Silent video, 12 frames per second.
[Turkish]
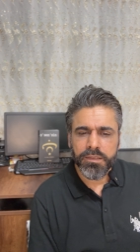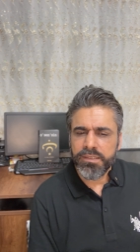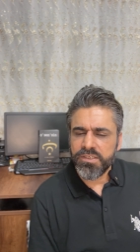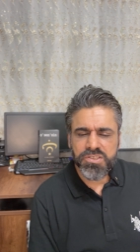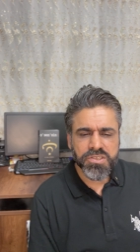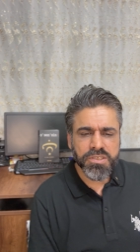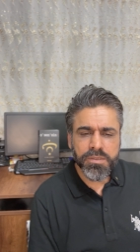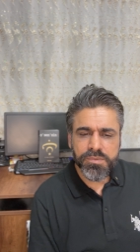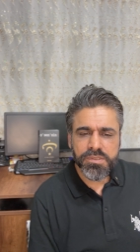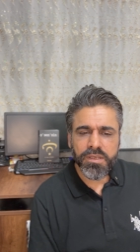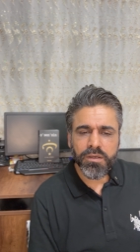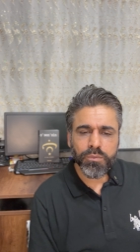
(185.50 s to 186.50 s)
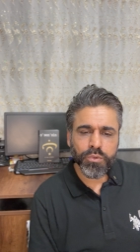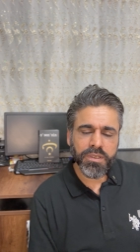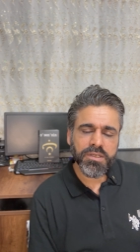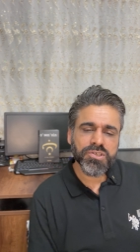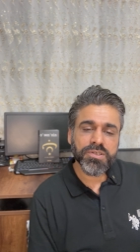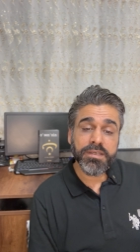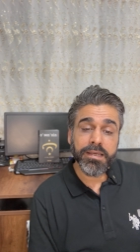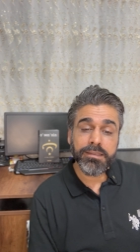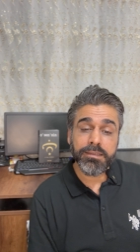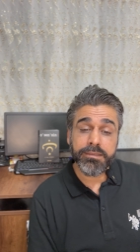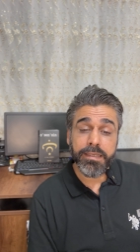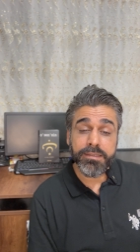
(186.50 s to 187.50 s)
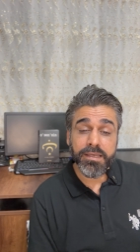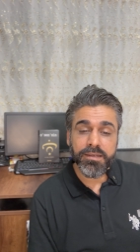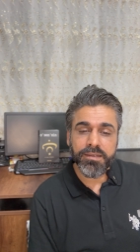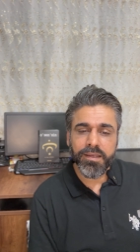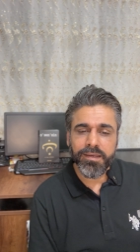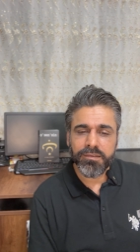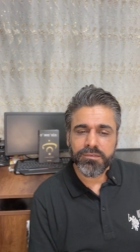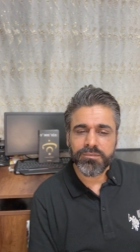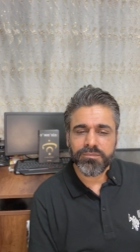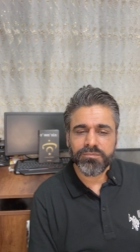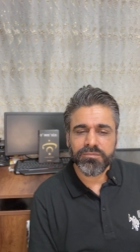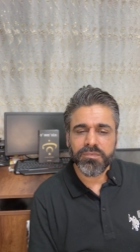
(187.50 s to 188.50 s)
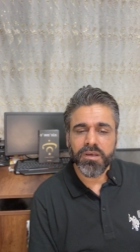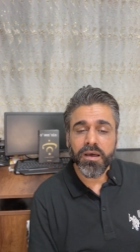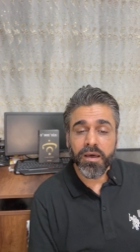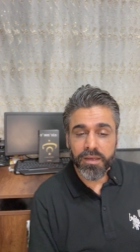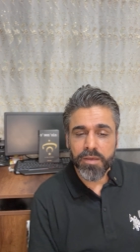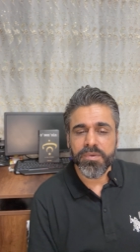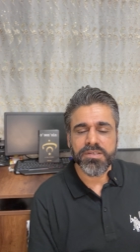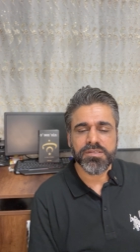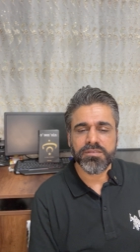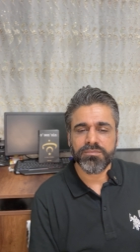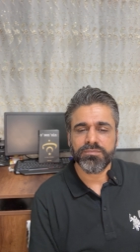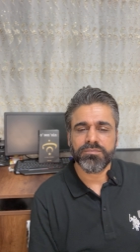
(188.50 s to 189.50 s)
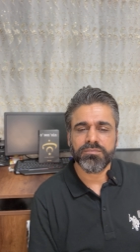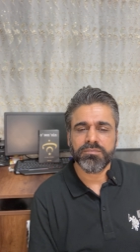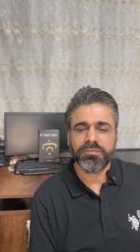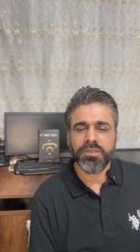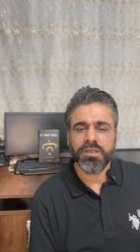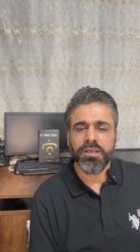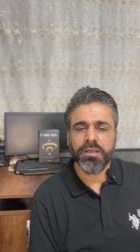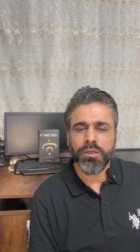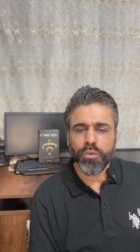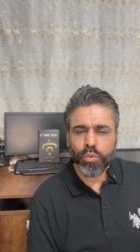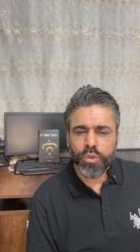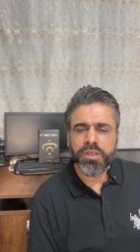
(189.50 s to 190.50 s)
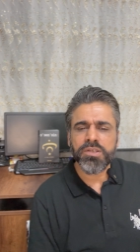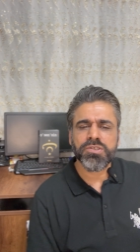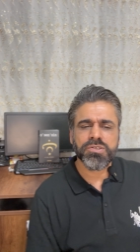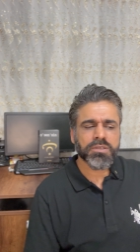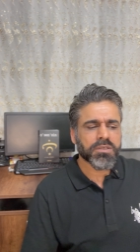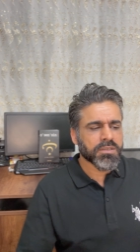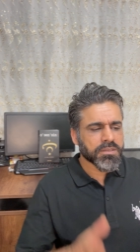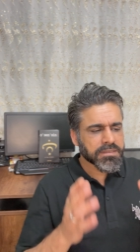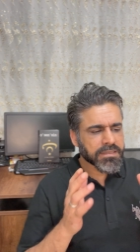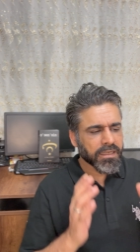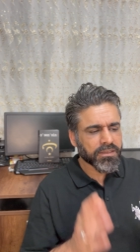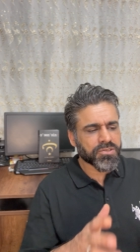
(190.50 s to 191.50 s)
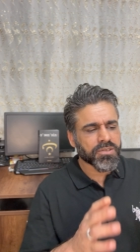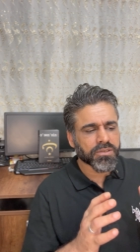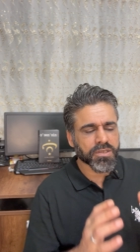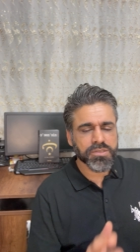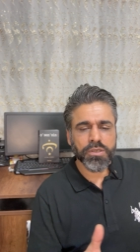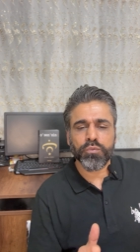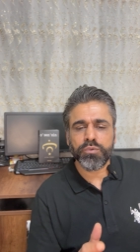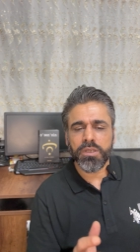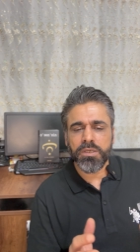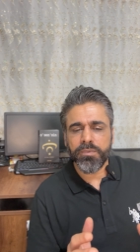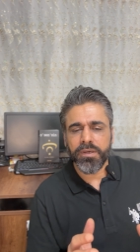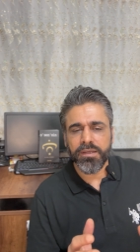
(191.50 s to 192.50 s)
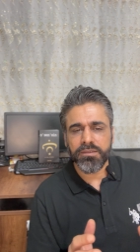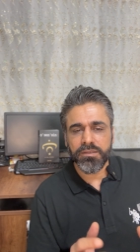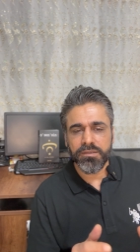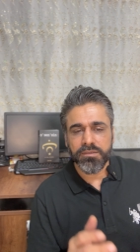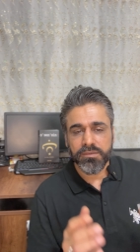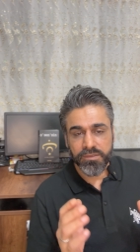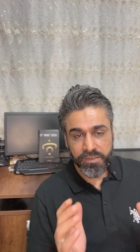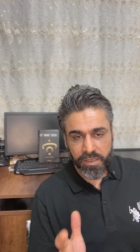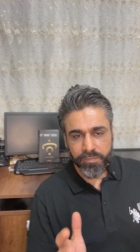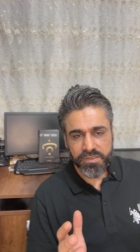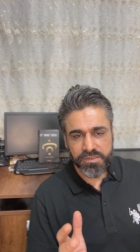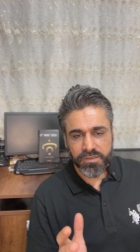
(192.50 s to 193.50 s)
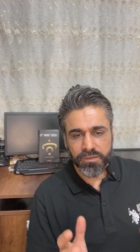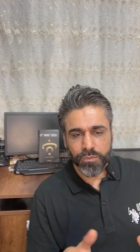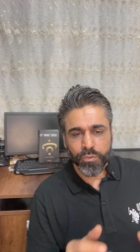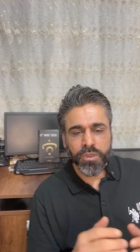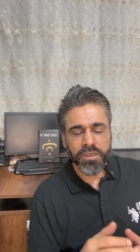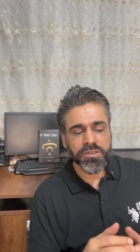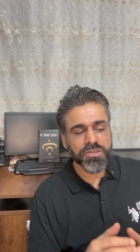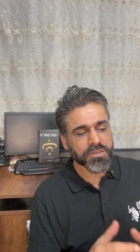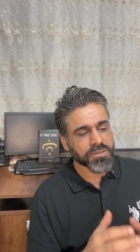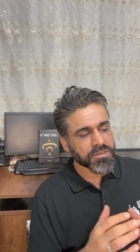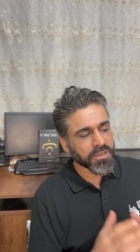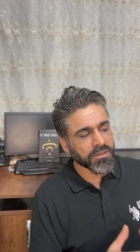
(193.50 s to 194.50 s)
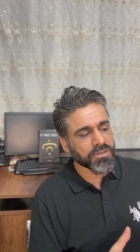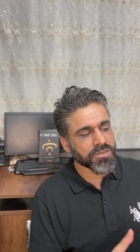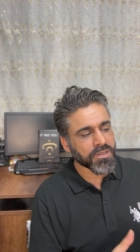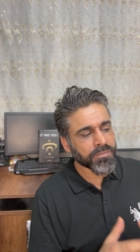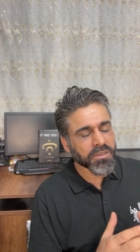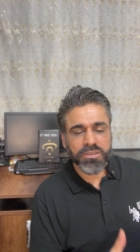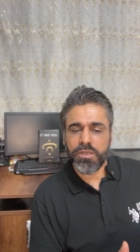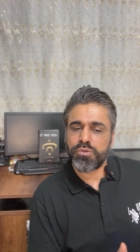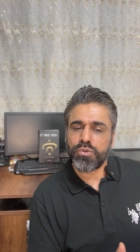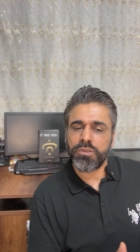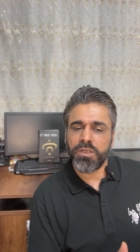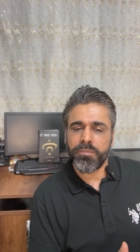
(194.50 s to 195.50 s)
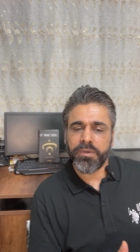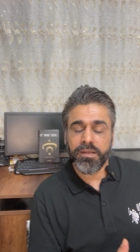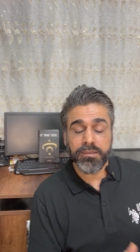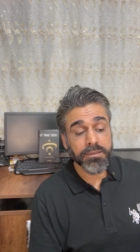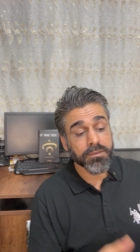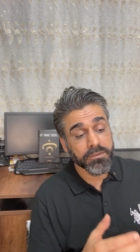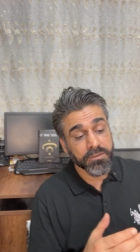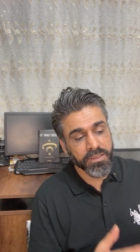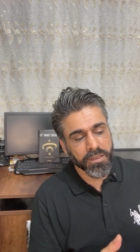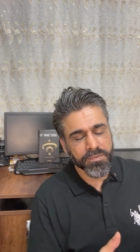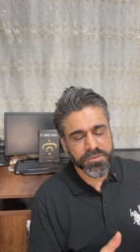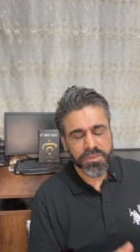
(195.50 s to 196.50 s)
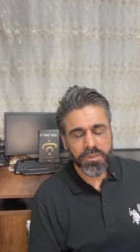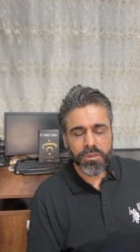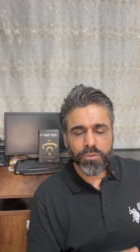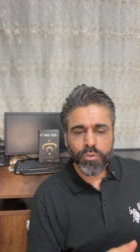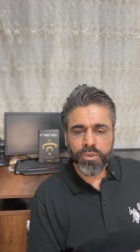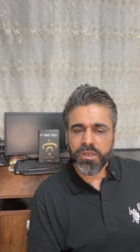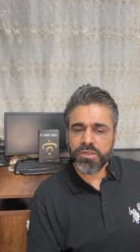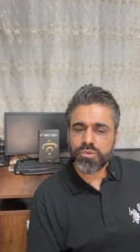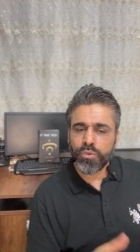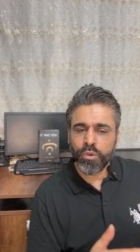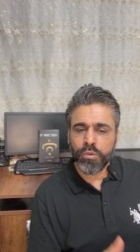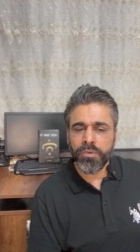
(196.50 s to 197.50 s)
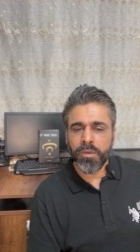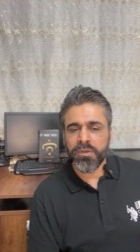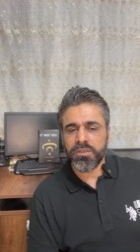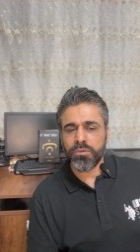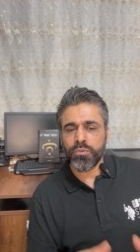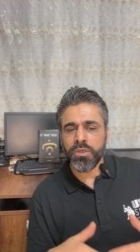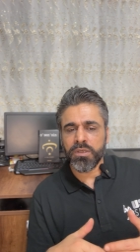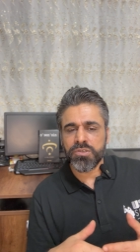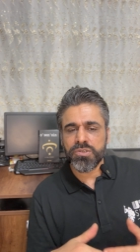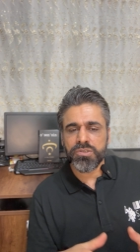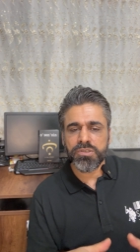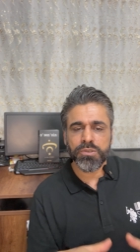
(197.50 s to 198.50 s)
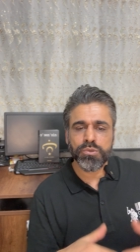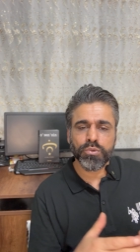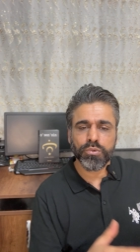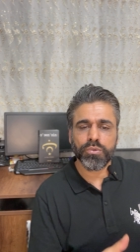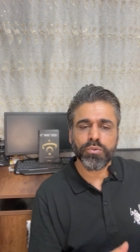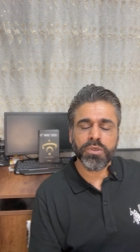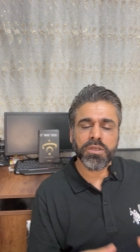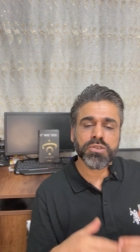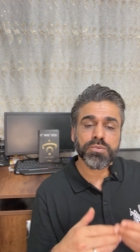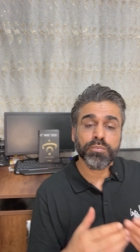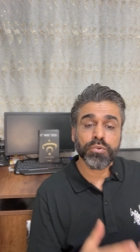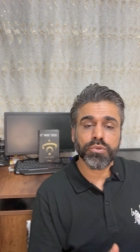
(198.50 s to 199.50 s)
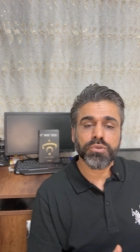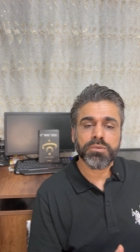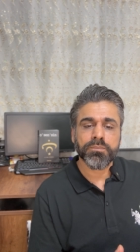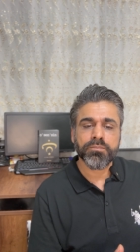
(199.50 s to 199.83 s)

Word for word: Hiç kimse uyanışı kendi tekeline alamaz. Uyanış sadece tasavvuftan ibarettir diyemez. Uyanış sadece meditasyondan ibarettir diyemez. Uyanış olumlamadır, uyanış işte şudur, uyanış budur.